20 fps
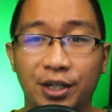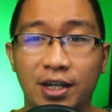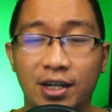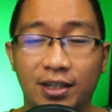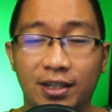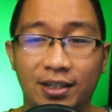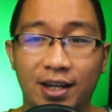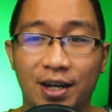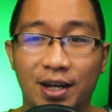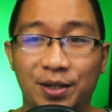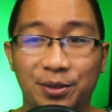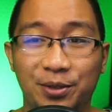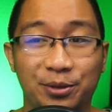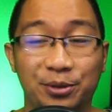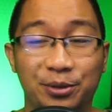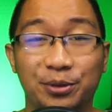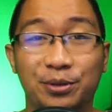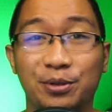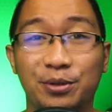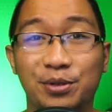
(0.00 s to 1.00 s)
na kung
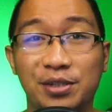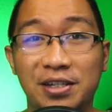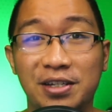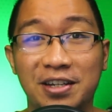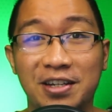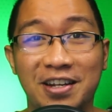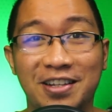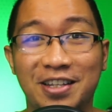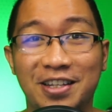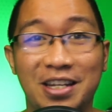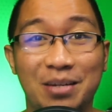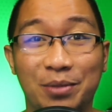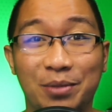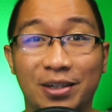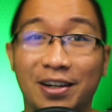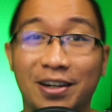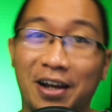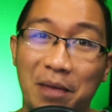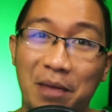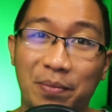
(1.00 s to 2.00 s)
tutuusin ay di naman
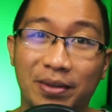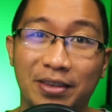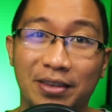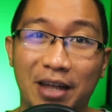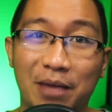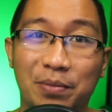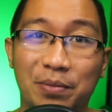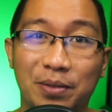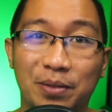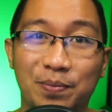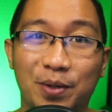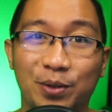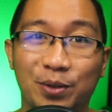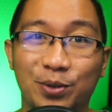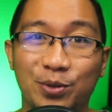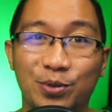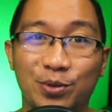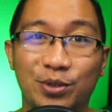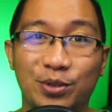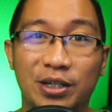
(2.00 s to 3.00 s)
karapat dapat
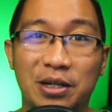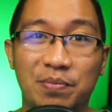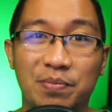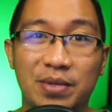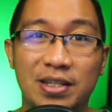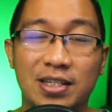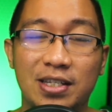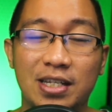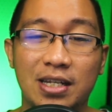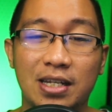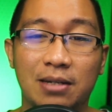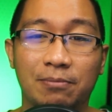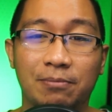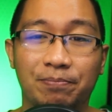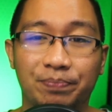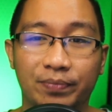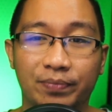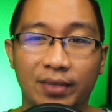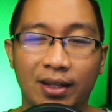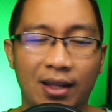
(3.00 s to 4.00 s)
pagtuunan ng pansin.
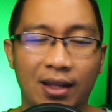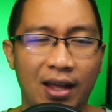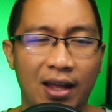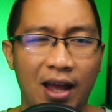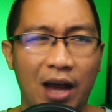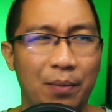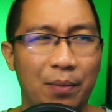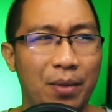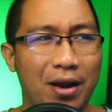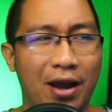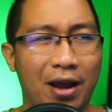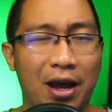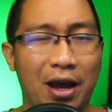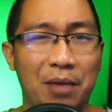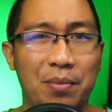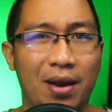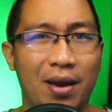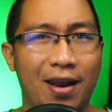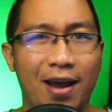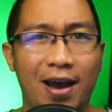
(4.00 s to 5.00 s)

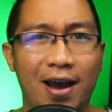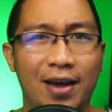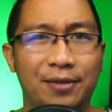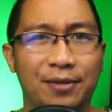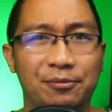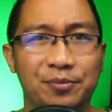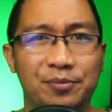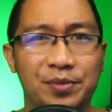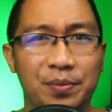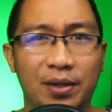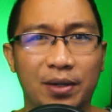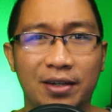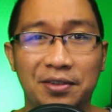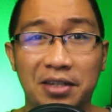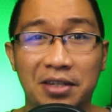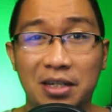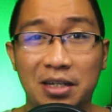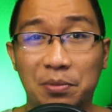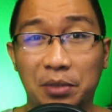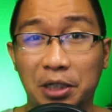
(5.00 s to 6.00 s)
Abalang-abala sa mga di
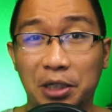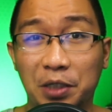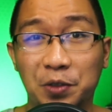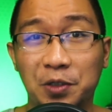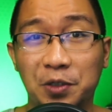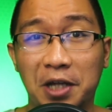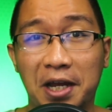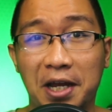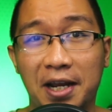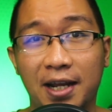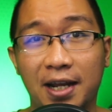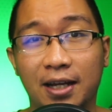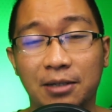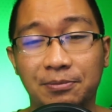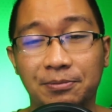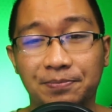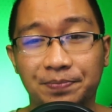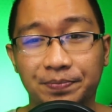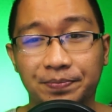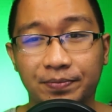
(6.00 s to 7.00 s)
naman ganun kahalaga.
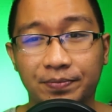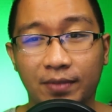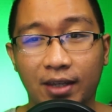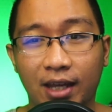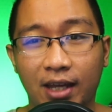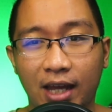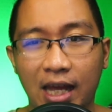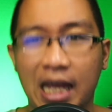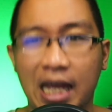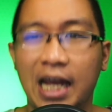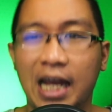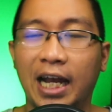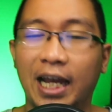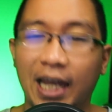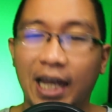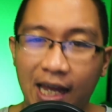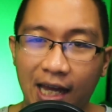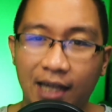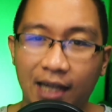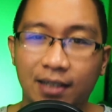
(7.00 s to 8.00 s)

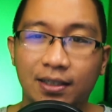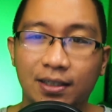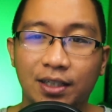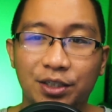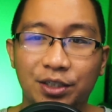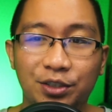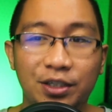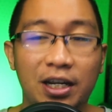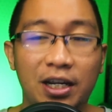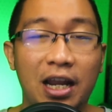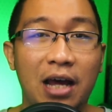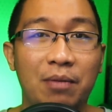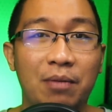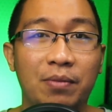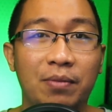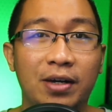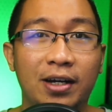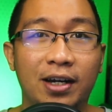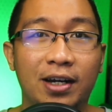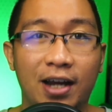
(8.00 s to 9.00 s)
Kaya ganun na lamang
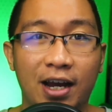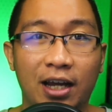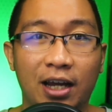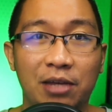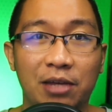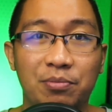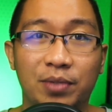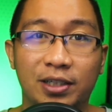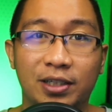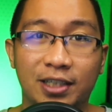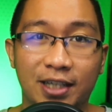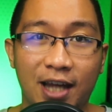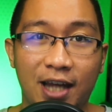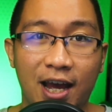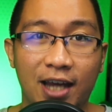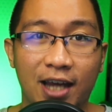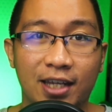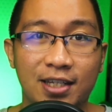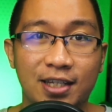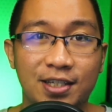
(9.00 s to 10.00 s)
ang aking
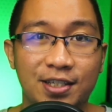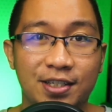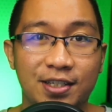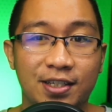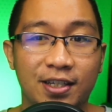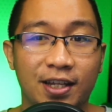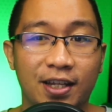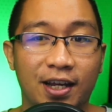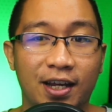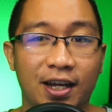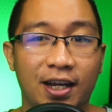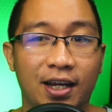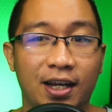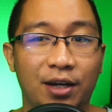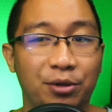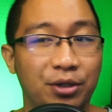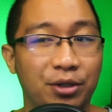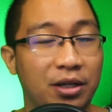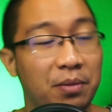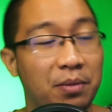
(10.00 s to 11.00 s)
pagnanais na
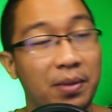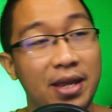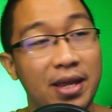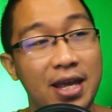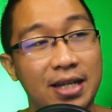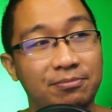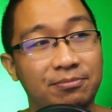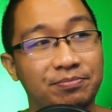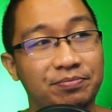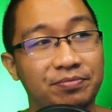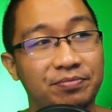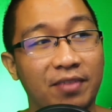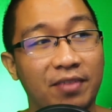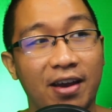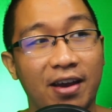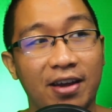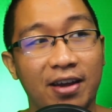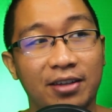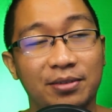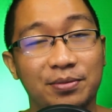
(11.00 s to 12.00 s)
ako'y gabayan
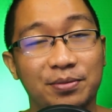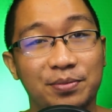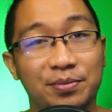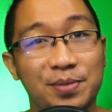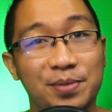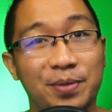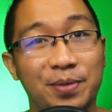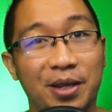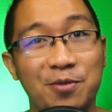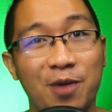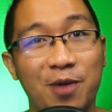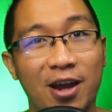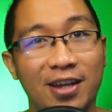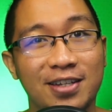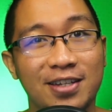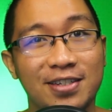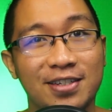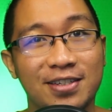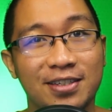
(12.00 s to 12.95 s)
at mas maging wais.